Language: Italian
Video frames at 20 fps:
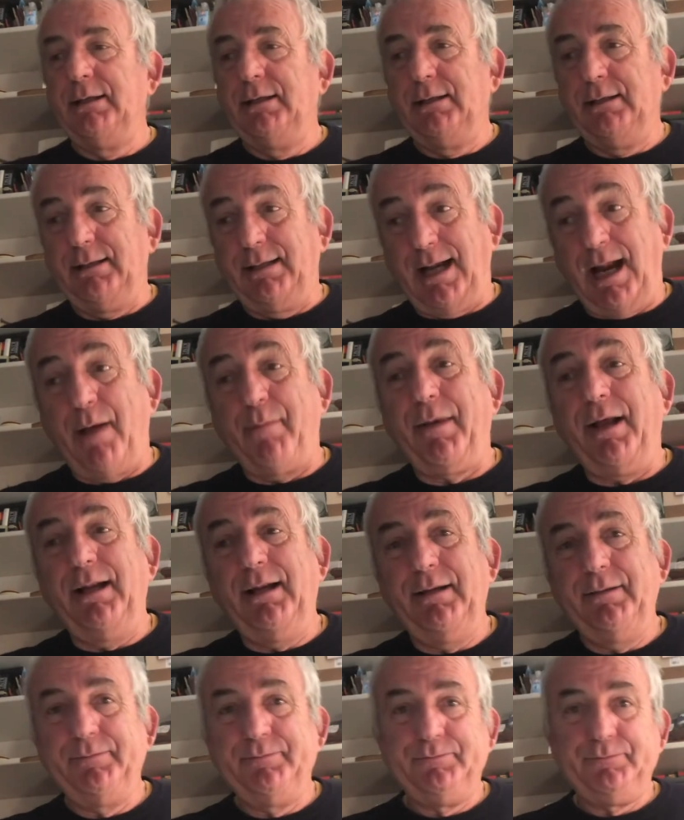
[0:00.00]
Rabal
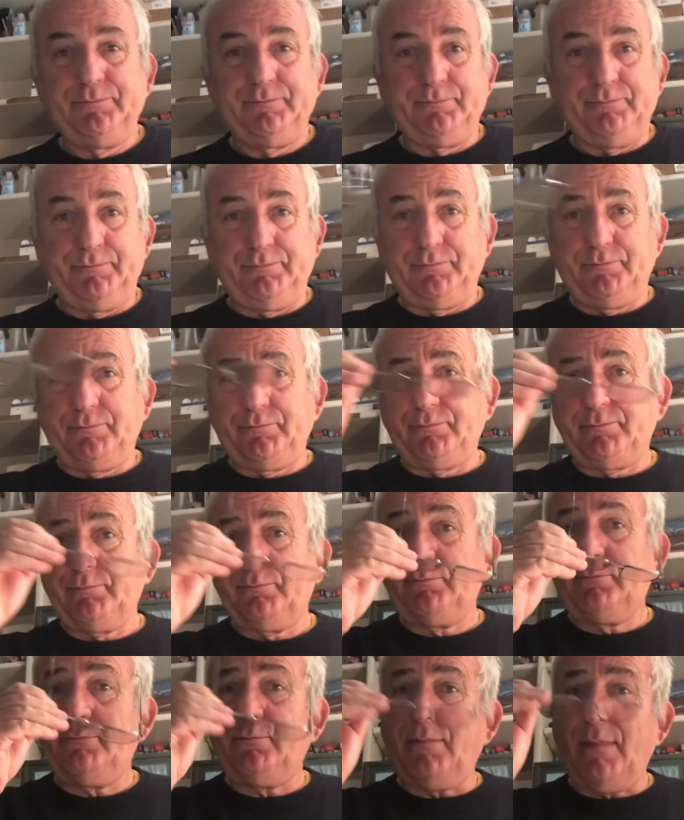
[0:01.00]

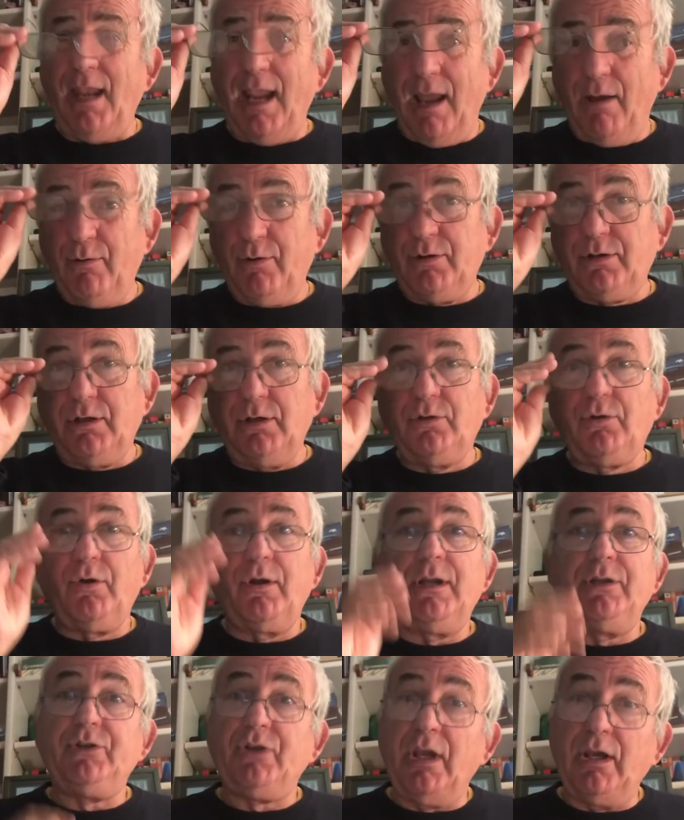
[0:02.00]
è uno
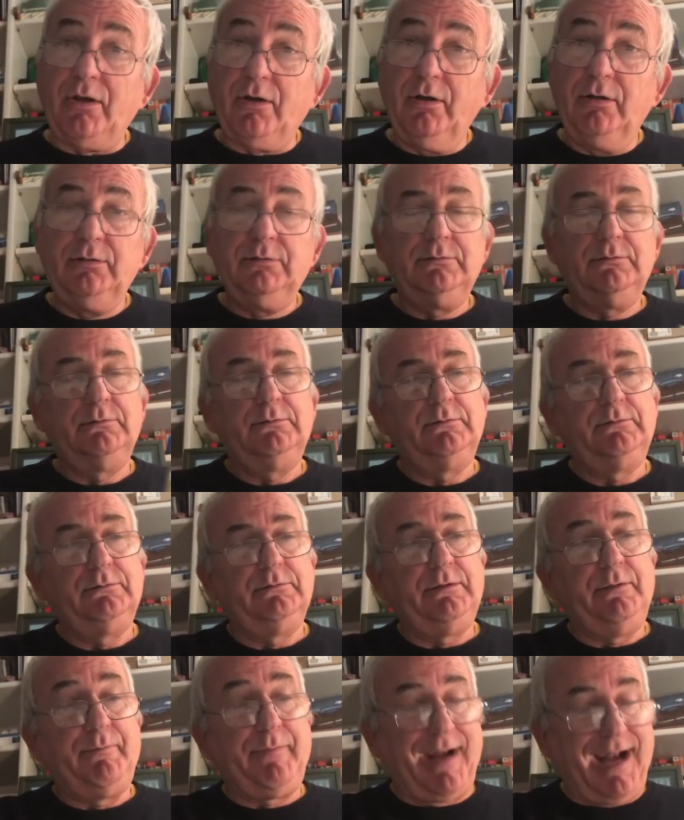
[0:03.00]
scrittore cieco
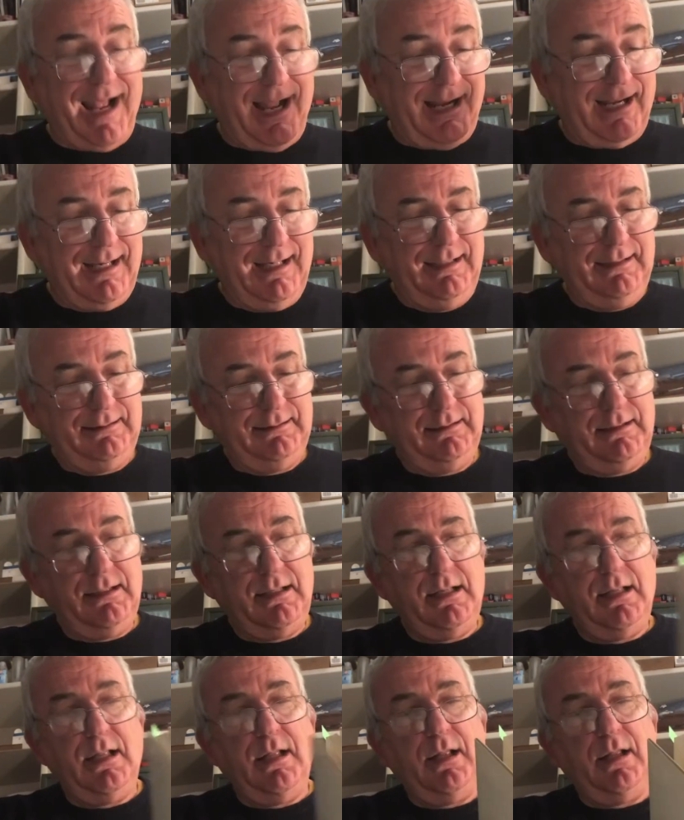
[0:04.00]
di Praga,
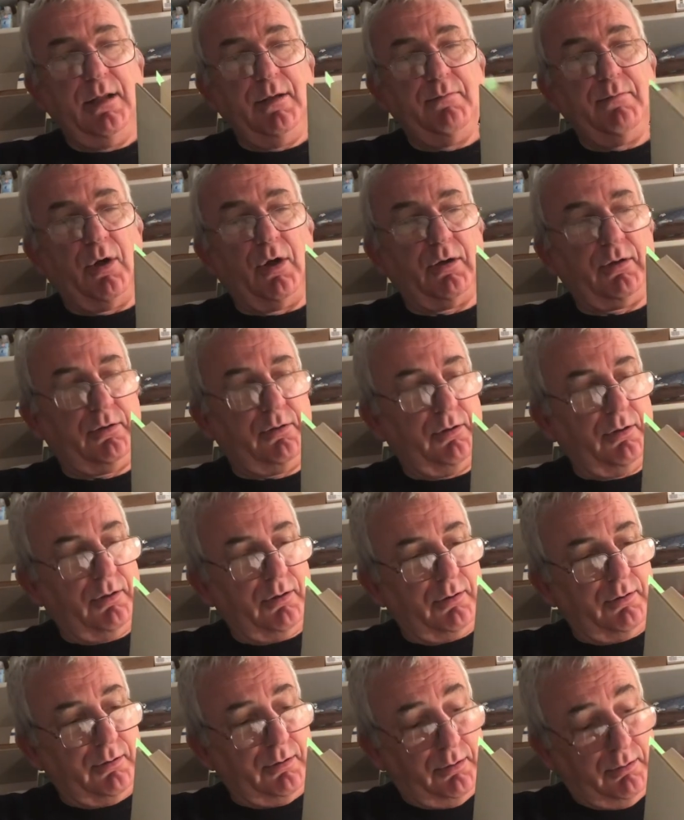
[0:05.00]

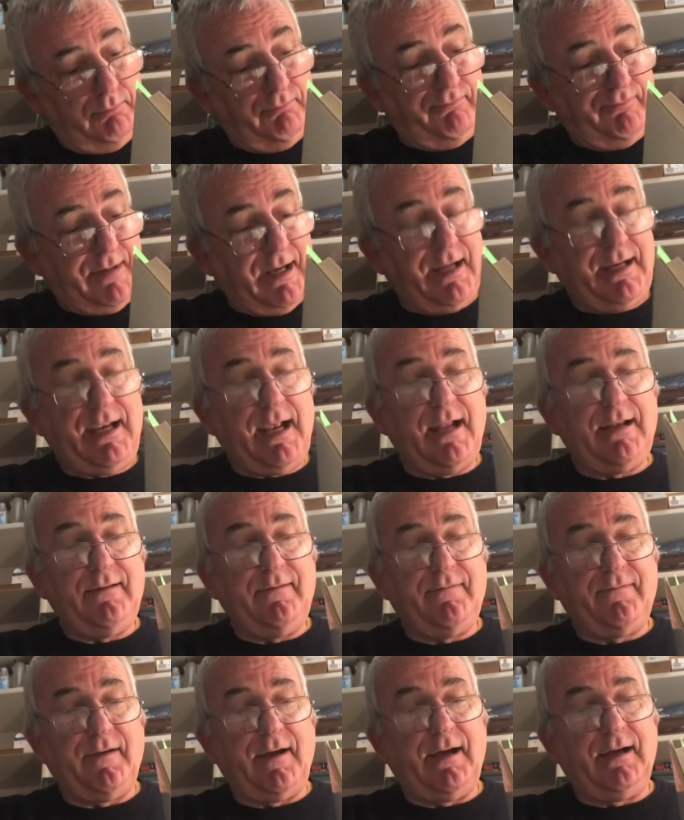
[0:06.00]
morto vari anni
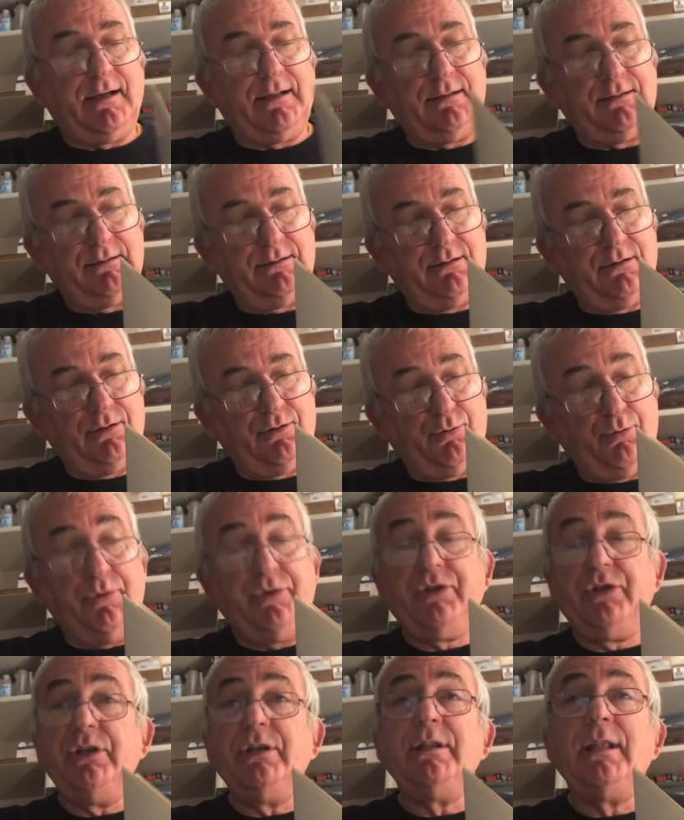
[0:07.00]
fa,
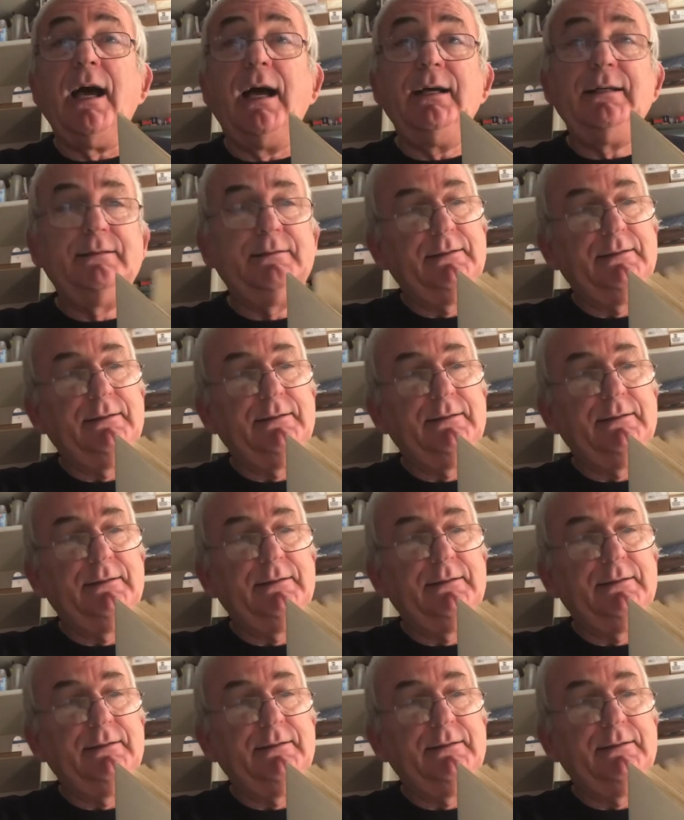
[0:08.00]
suicida,